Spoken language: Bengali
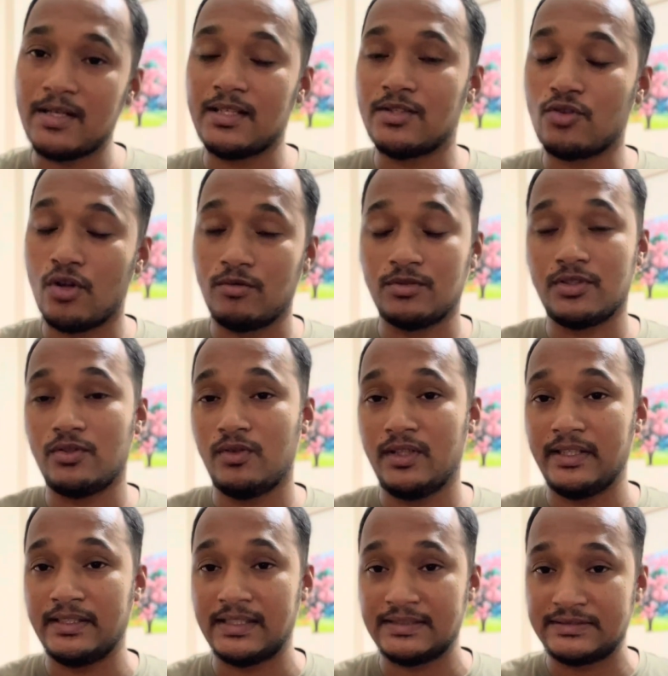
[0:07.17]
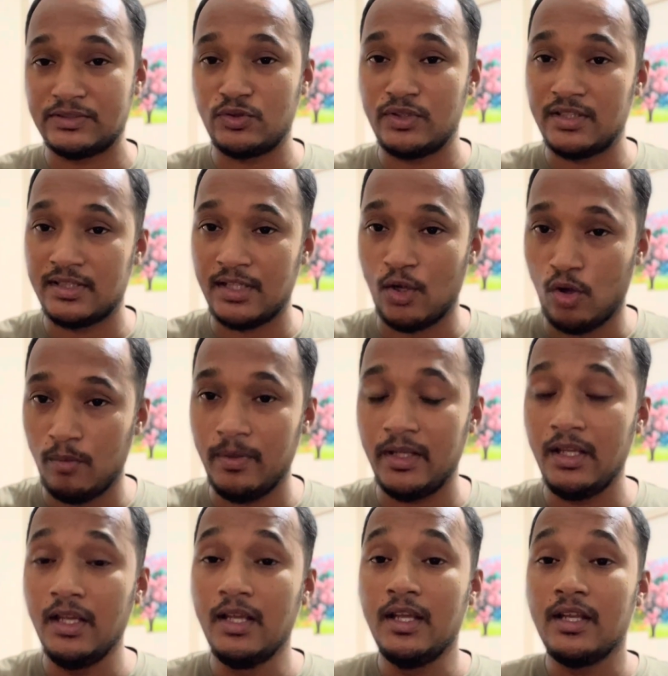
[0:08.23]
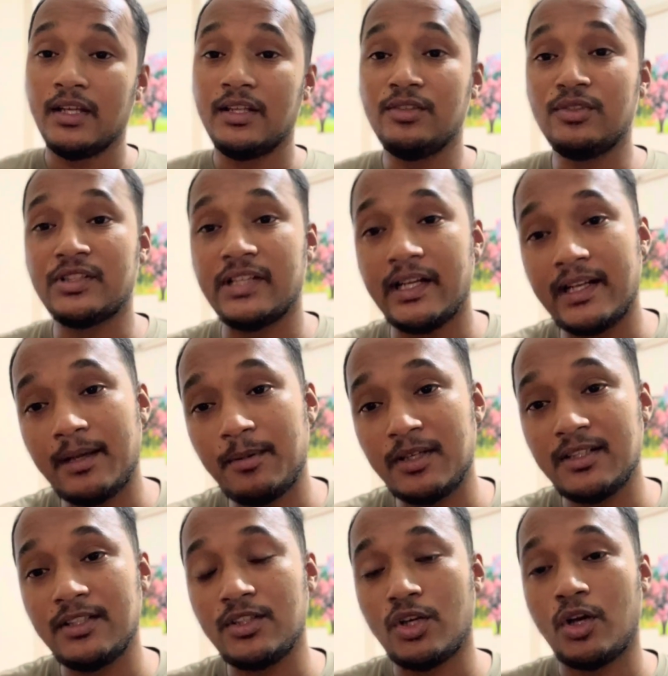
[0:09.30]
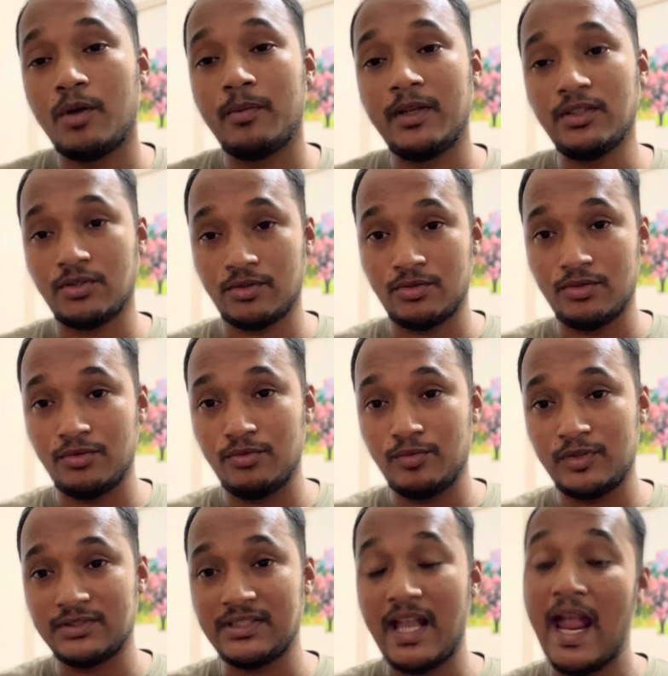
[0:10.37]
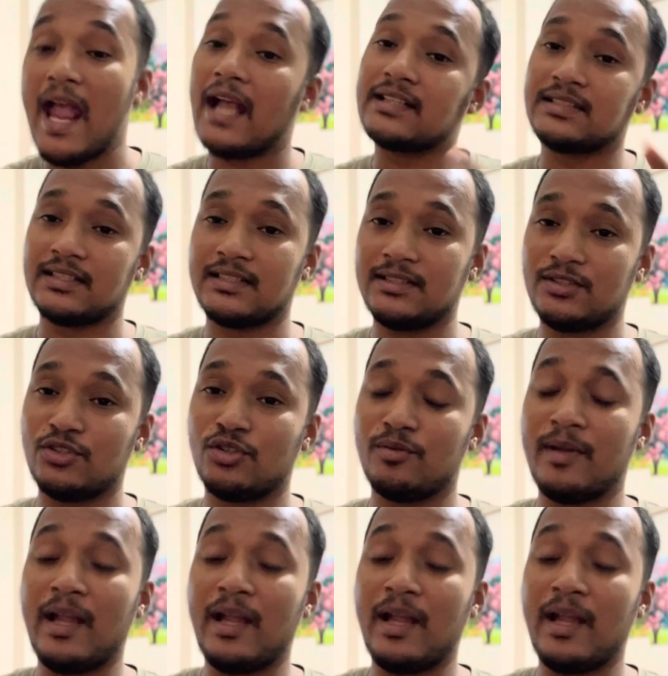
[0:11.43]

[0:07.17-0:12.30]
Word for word: কি ছয় বছর হোল্ডিং ট্যাক্স তো দিতে হবেই কিন্তু সেটা আবার দিতে হবে যতটুকু বলছে একসাথে দিতে হবে